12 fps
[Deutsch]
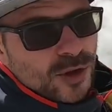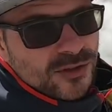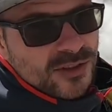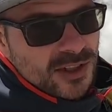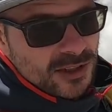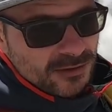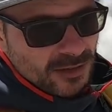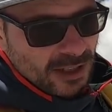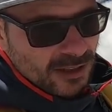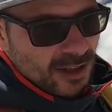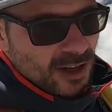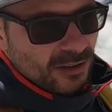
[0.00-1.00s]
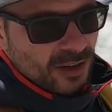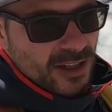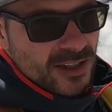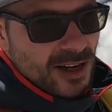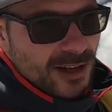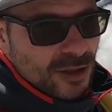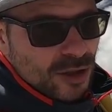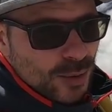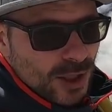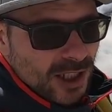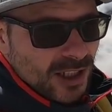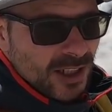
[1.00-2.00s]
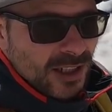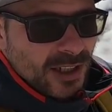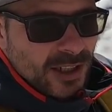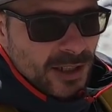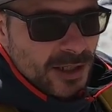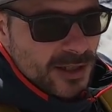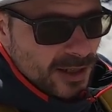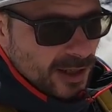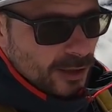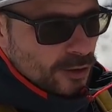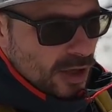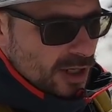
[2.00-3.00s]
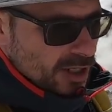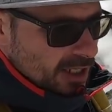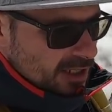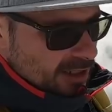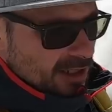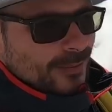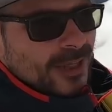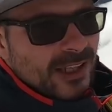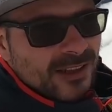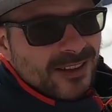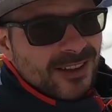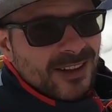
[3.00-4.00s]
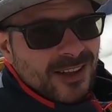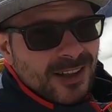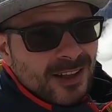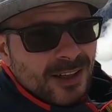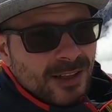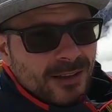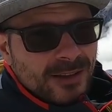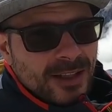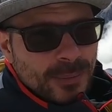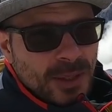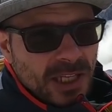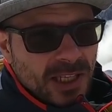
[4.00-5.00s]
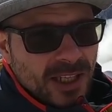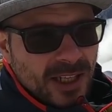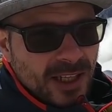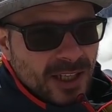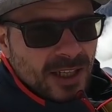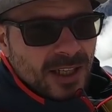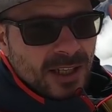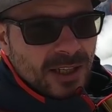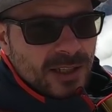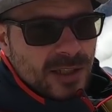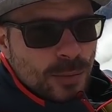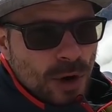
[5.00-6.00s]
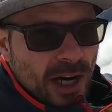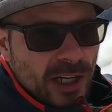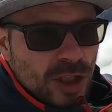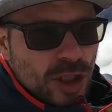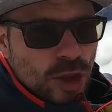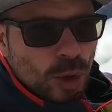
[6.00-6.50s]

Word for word: und Wiesenwanderer Franz Althuber in sein natürliches Element, nämlich ins bayerische